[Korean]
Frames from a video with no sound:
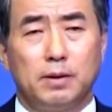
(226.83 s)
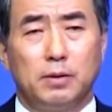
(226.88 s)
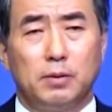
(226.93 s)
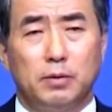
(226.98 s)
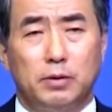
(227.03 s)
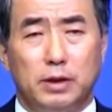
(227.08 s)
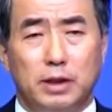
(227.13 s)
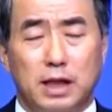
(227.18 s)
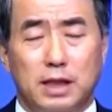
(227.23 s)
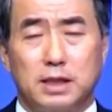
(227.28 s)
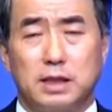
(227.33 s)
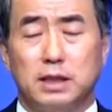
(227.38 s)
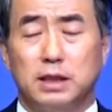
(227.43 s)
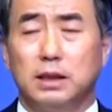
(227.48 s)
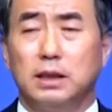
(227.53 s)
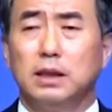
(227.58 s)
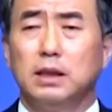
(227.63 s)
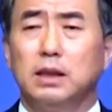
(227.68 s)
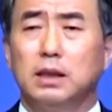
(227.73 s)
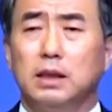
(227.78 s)
오늘
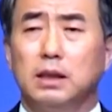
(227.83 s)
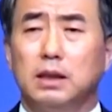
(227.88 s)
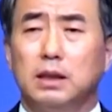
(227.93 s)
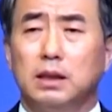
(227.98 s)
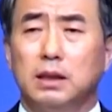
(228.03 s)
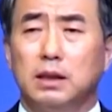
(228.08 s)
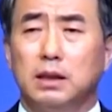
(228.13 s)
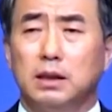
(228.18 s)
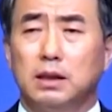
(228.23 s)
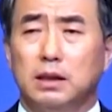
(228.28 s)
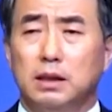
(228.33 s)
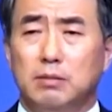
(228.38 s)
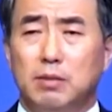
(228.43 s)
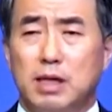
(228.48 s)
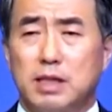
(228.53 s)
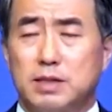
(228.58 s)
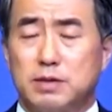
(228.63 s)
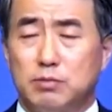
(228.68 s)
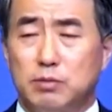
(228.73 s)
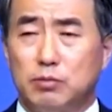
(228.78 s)
다시 이
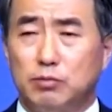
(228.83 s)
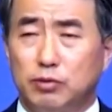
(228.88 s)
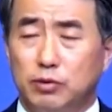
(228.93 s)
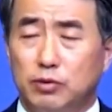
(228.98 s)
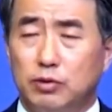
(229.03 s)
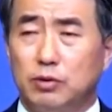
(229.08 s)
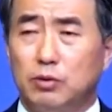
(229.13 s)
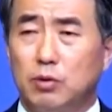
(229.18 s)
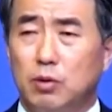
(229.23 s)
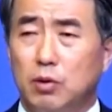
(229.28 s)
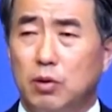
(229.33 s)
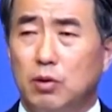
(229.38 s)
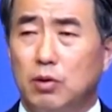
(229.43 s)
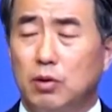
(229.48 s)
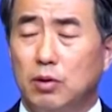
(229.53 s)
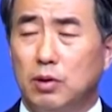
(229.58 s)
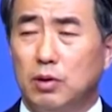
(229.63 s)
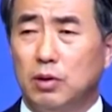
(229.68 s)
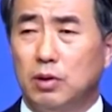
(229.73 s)
말씀을 붙들고